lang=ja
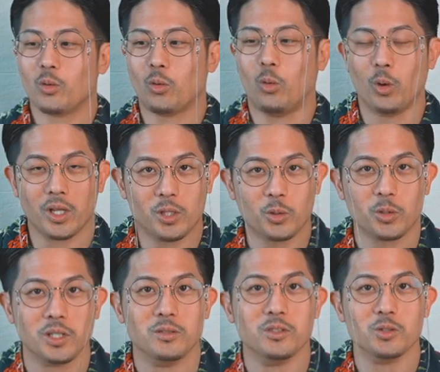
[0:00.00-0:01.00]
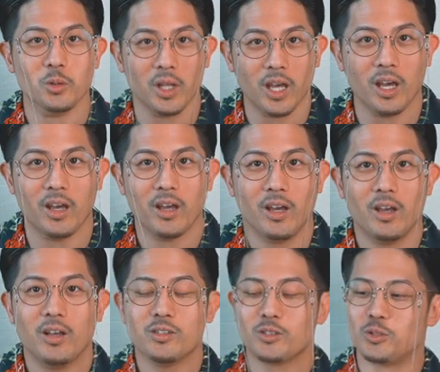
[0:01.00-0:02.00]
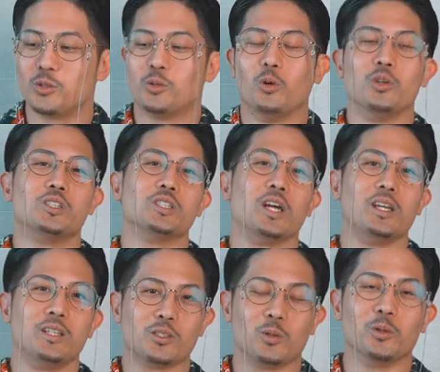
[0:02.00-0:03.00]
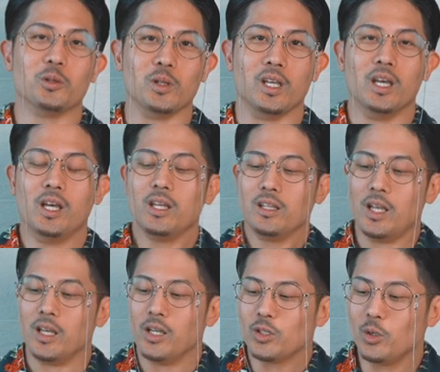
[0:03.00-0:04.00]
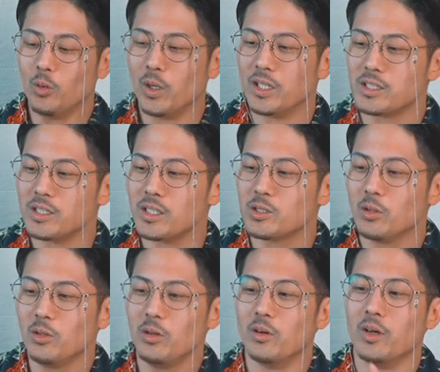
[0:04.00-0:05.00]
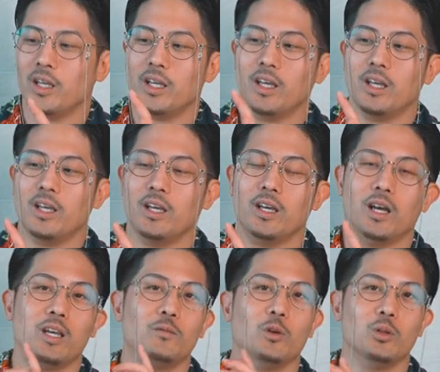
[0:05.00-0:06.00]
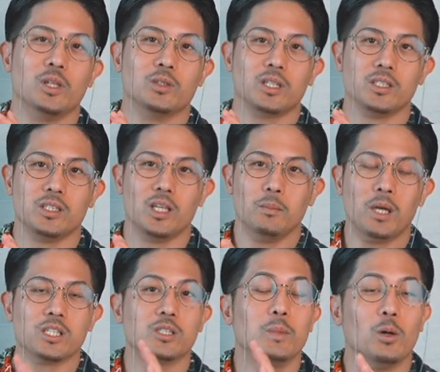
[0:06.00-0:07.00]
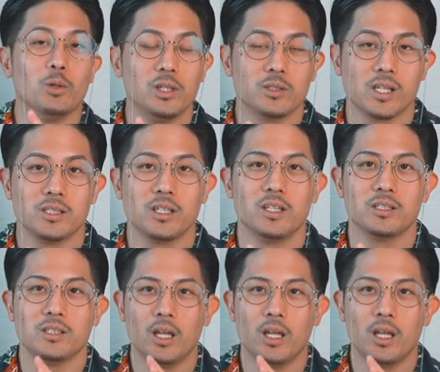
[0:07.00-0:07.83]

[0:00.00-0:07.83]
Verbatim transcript: これで撮ってるんですよねすごい時代です本当にで今日はですねその、えー、iPhone での撮影まあスマホでの撮影です